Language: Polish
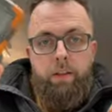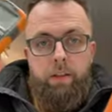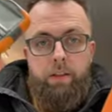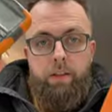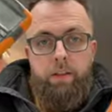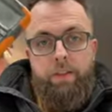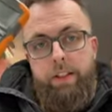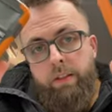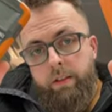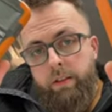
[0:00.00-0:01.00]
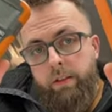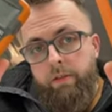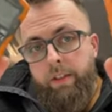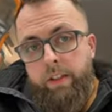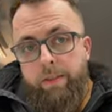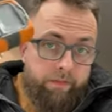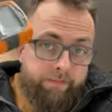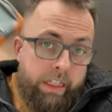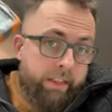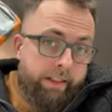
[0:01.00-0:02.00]
Jeden jest fajny, drugi jest fajny.
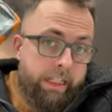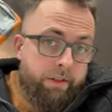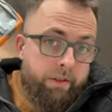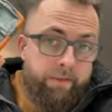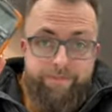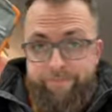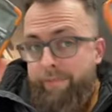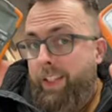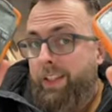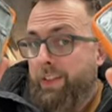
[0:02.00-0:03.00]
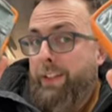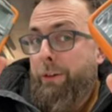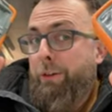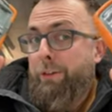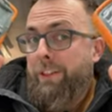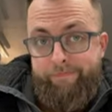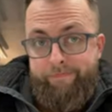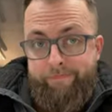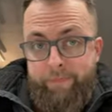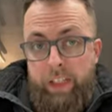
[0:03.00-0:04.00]
Ten jest tańszy, ten jest droższy.
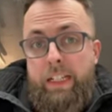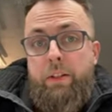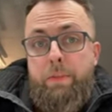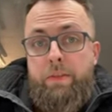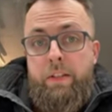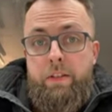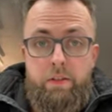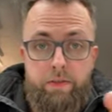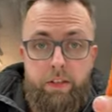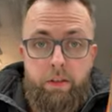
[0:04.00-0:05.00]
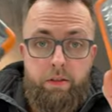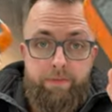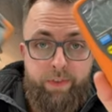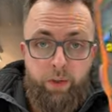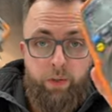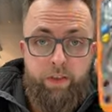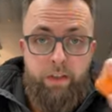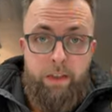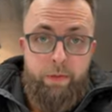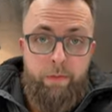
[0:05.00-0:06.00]
I teraz pewnie chcecie wiedzieć, który z
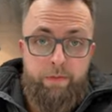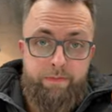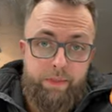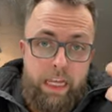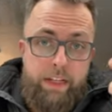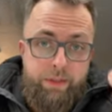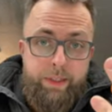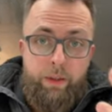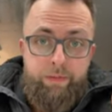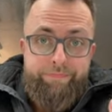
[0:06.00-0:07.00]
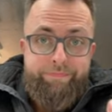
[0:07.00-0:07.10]
nich bym ja wybrał.